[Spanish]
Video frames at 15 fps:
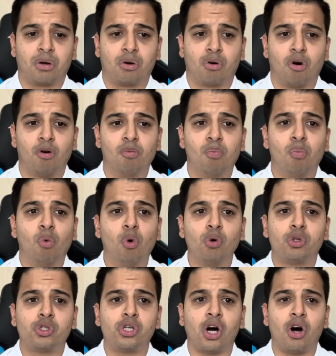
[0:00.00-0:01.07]
con
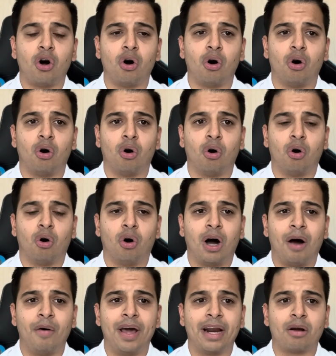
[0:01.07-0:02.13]
mucho, a
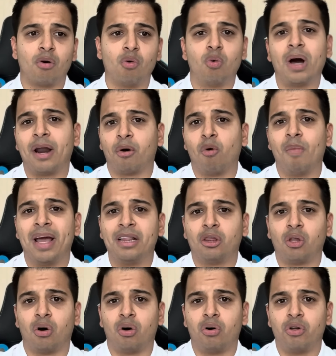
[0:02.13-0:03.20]
ver, con un
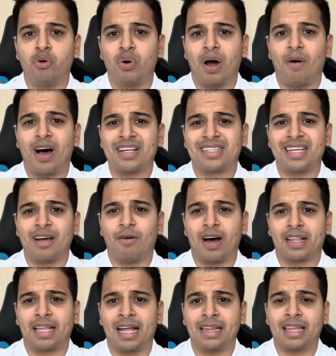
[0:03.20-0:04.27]
argumento y una base
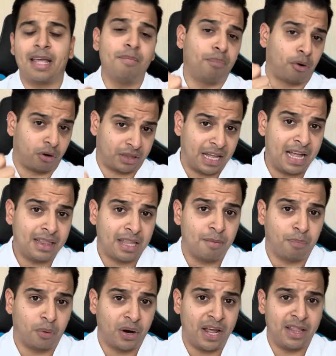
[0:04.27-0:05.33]
bastante importante,
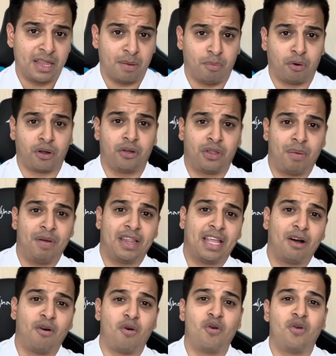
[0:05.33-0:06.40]
imponente, porque yo también
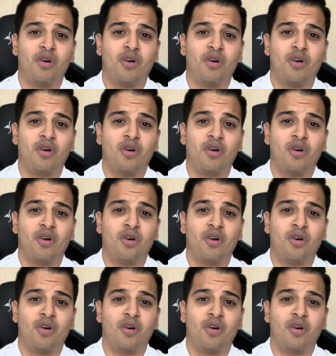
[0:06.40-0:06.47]
tengo